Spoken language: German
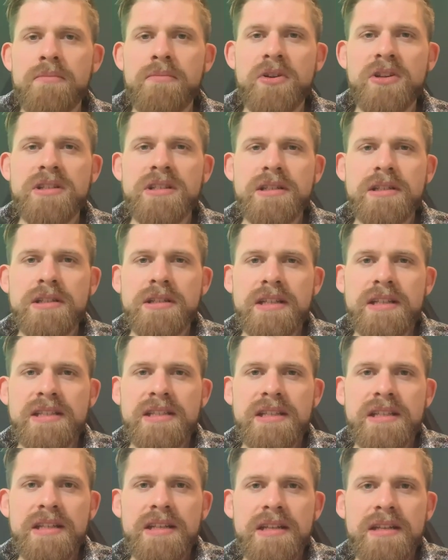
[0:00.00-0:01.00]
Möchte ich, dass
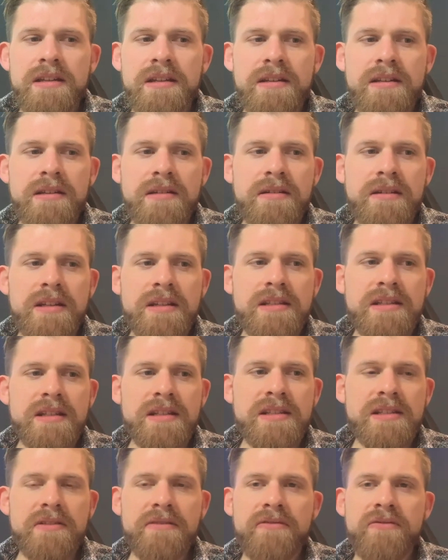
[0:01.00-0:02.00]
sie dass
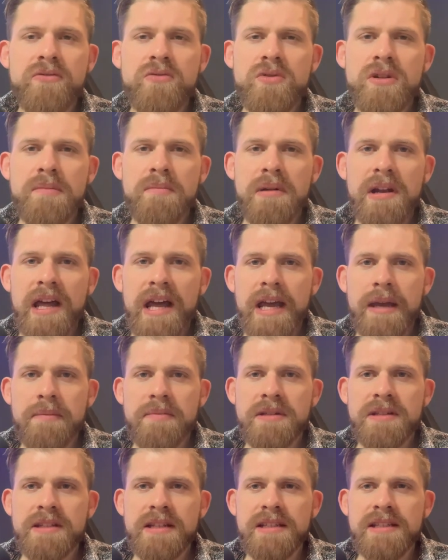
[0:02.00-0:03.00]
das Gefühl
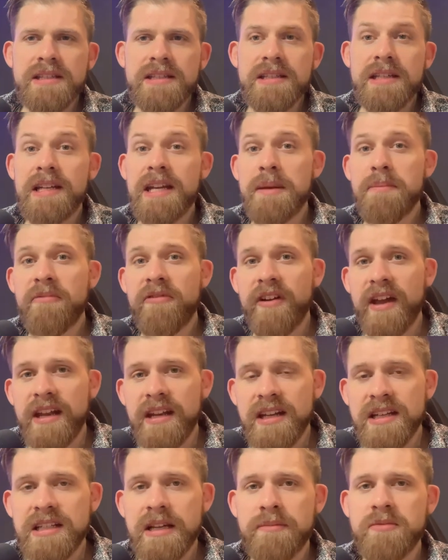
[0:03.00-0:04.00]
bleibt, dass ich ihr Leben
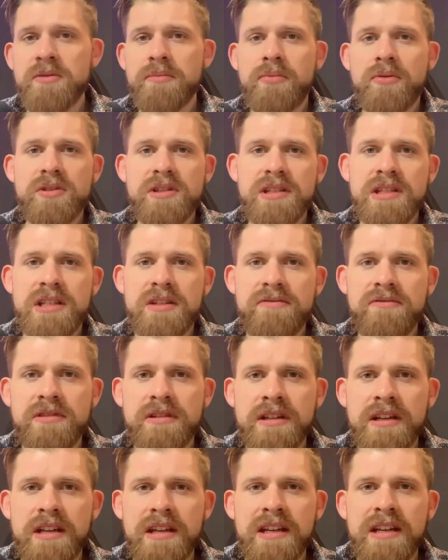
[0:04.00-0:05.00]
verändert habe zum
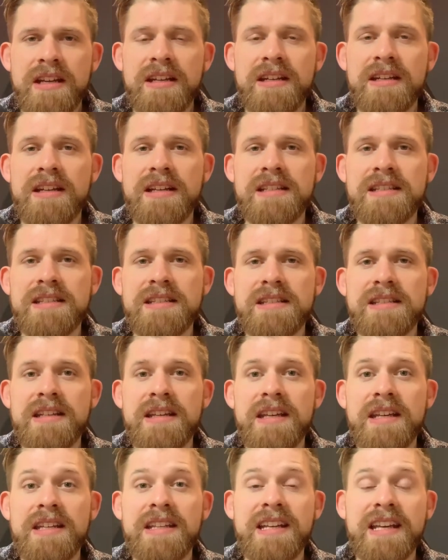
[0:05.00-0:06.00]
Positiven, dass
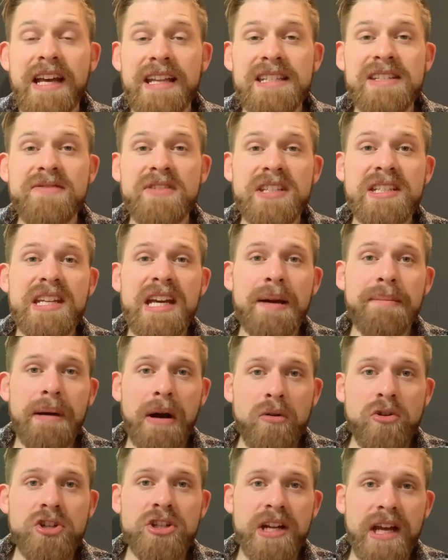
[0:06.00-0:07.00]
ich ein ganz wichtiger
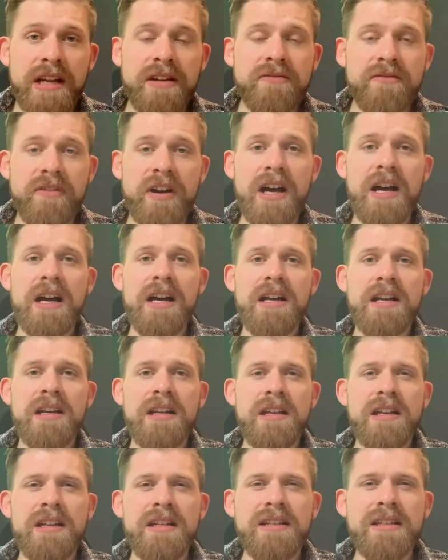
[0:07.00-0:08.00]
Baustein war,
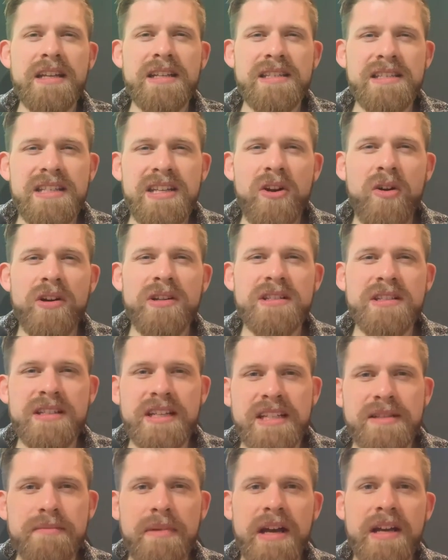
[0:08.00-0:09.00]
dass sie heute
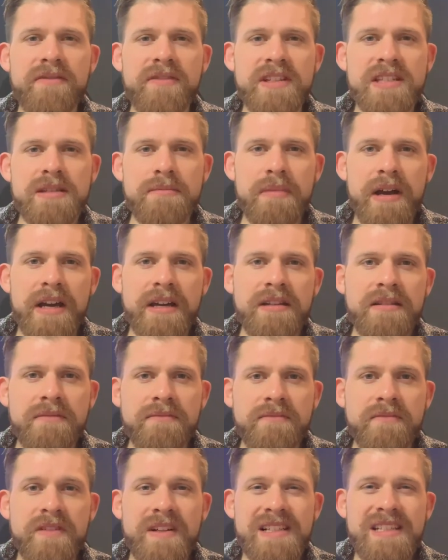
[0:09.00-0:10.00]
das machen, was sie
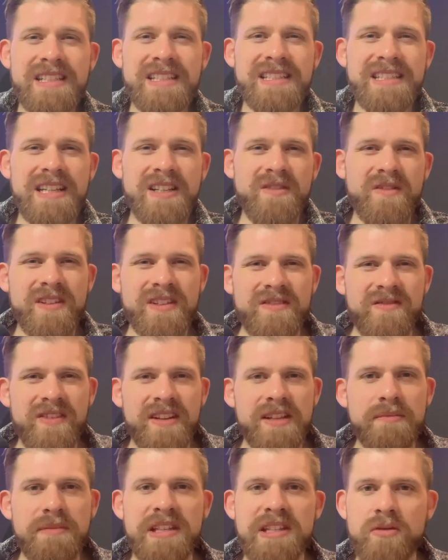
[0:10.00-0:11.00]
machen, weil das ist das, was,
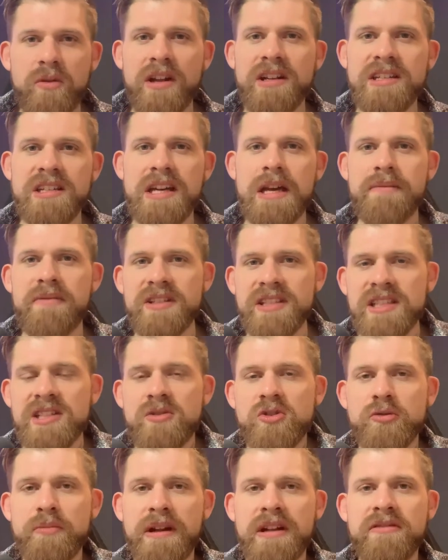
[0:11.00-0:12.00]
was mich so antreibt, was ich
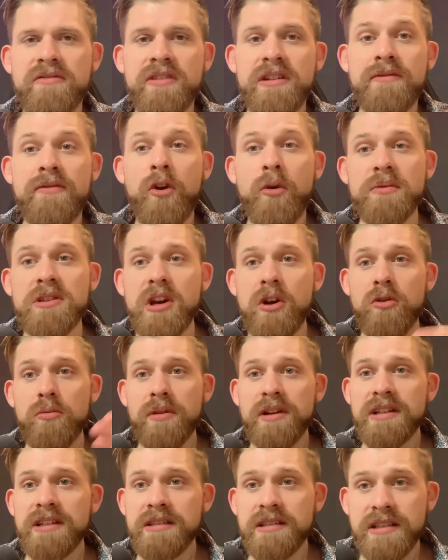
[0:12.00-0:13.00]
so spannend finde, warum ich auch
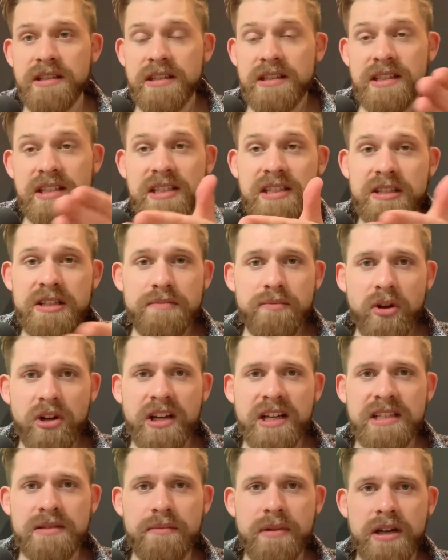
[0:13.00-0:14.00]
über äh, diesen, diesen
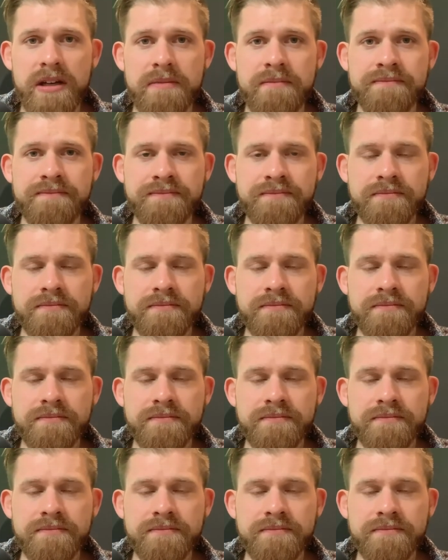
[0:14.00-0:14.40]
Podcast mache.